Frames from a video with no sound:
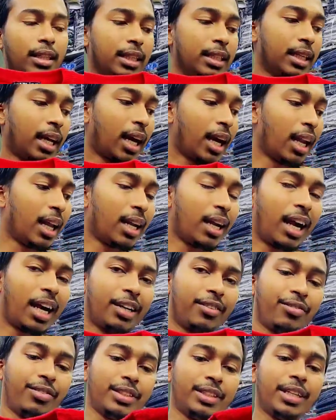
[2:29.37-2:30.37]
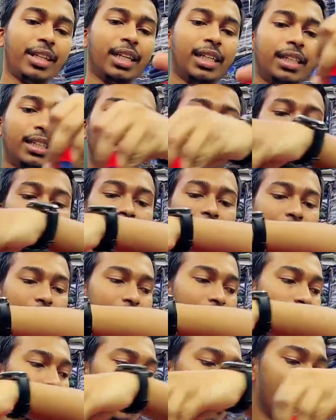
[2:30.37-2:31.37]
তিনটা কালার আট পিসের ইনটেক
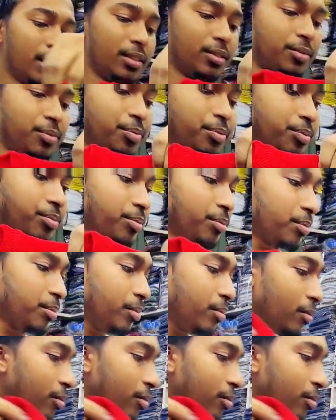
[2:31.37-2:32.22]
ব্লিস্টার ব্যাক